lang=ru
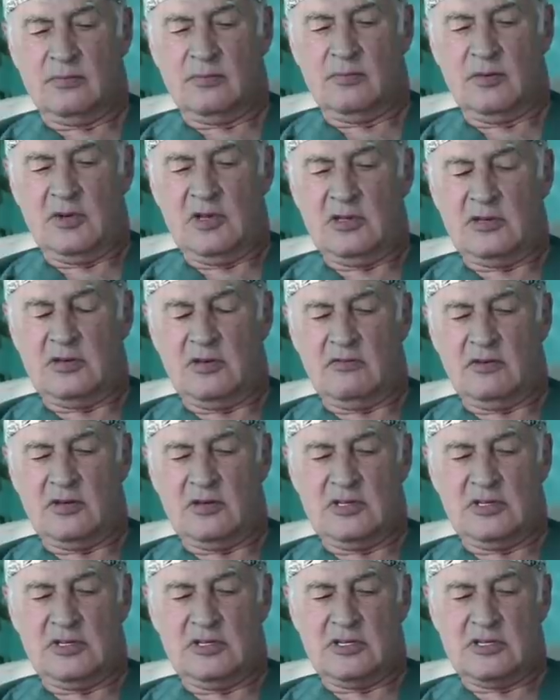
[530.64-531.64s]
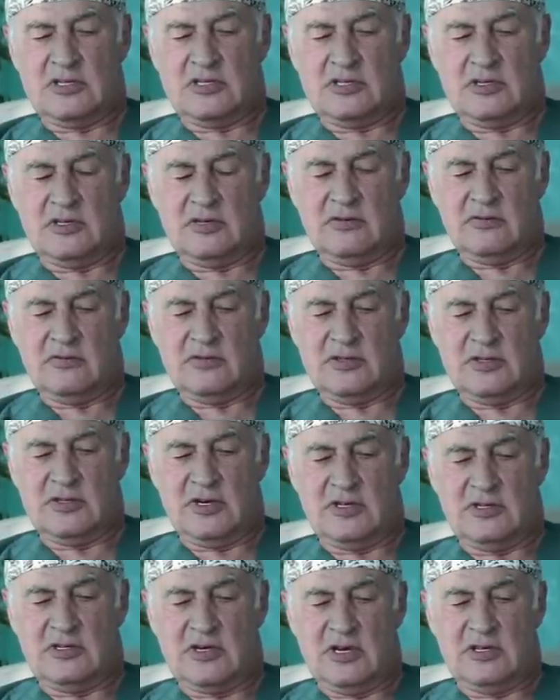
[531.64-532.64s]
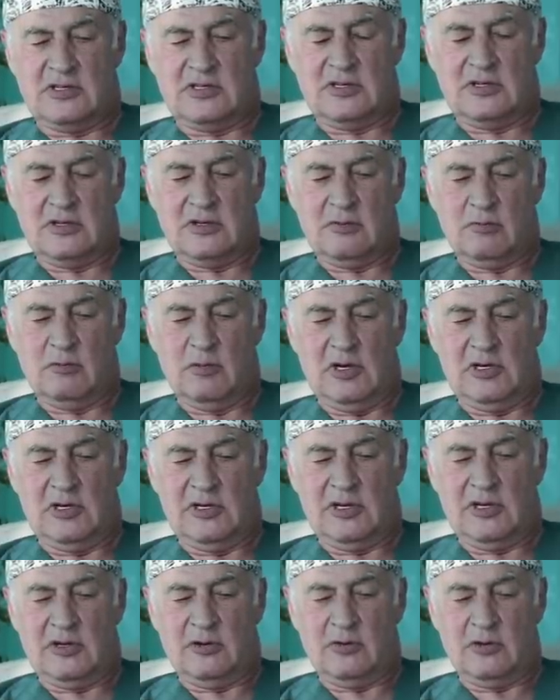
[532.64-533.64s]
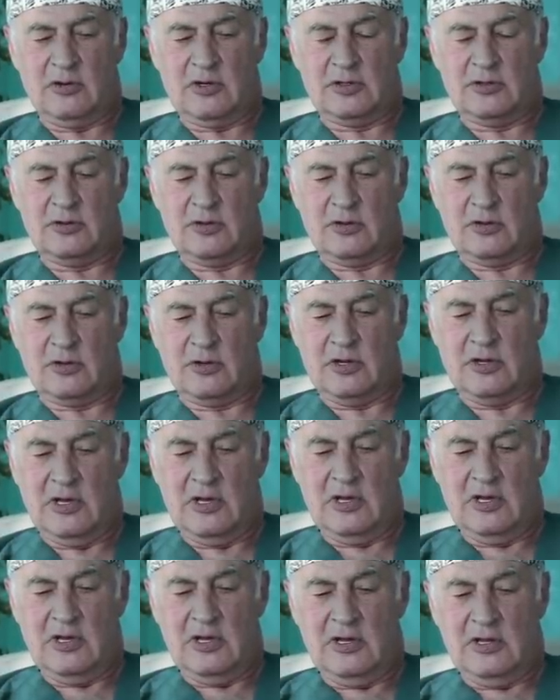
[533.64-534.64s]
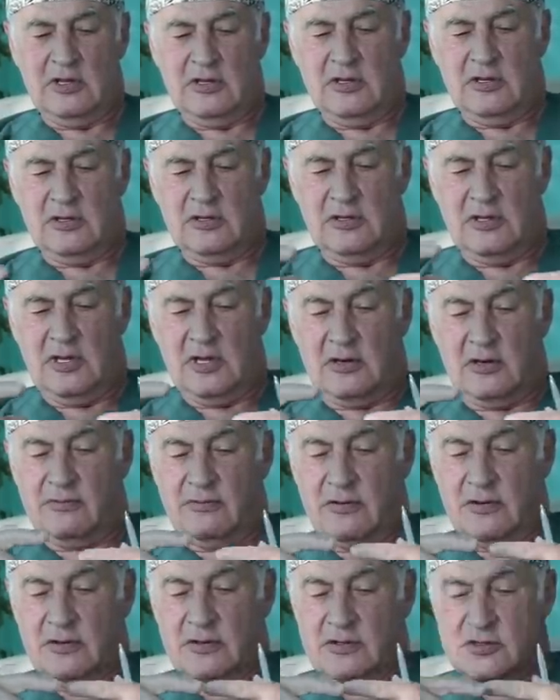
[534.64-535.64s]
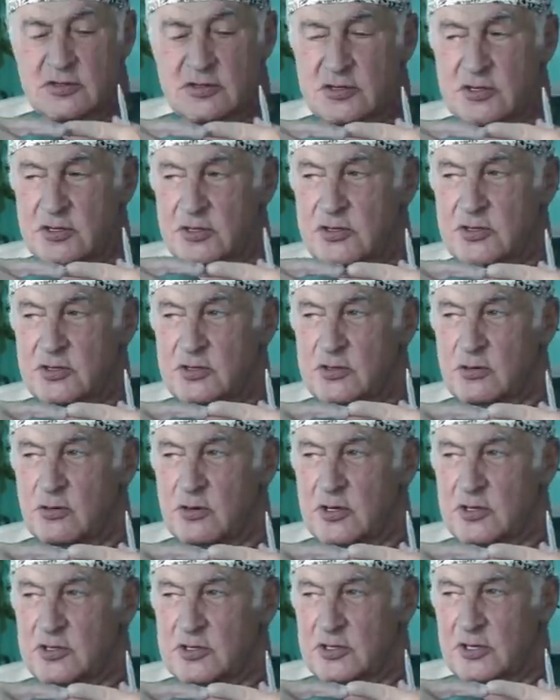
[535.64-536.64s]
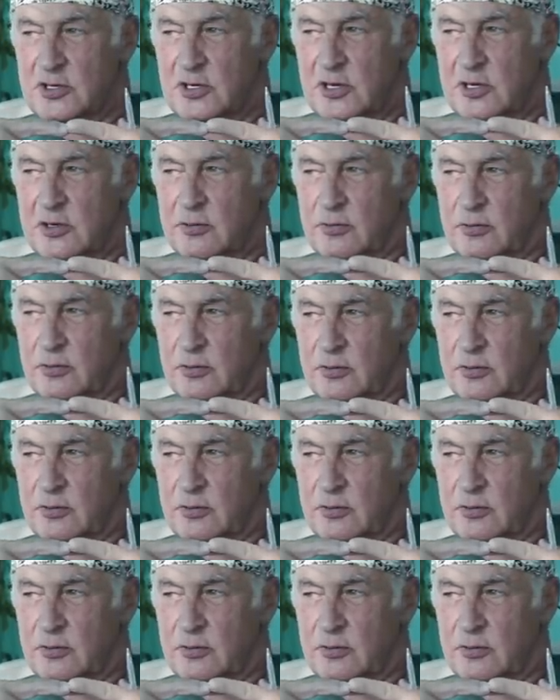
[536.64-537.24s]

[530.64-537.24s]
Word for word: Мне доводилось встречать больных, у которых нерв сшит с сухожилия.